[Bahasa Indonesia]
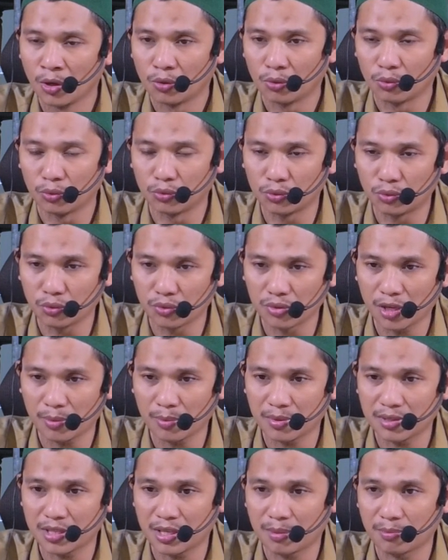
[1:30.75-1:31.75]
untuk
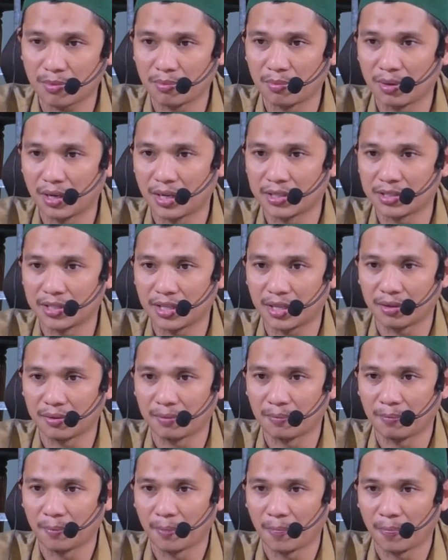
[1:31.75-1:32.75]
sama-sama
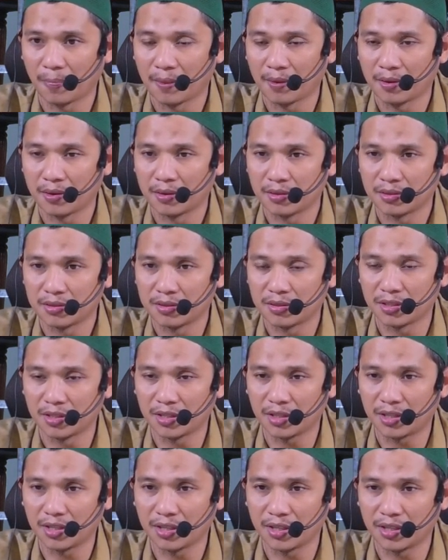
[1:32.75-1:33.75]
belajar
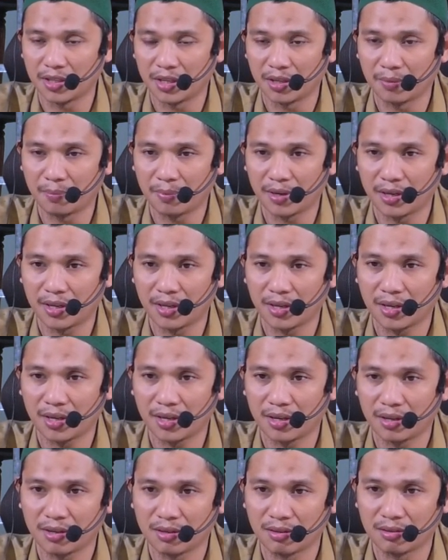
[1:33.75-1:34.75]
sedikit
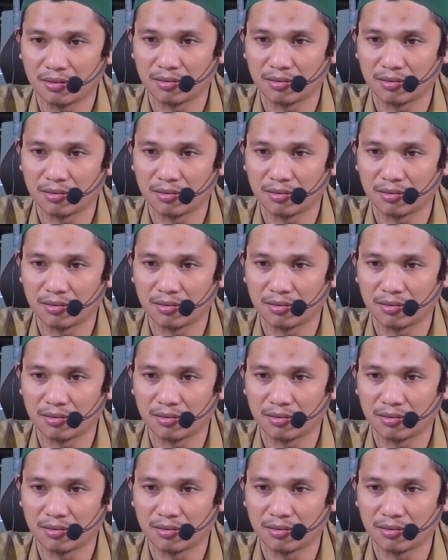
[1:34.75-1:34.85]
daripada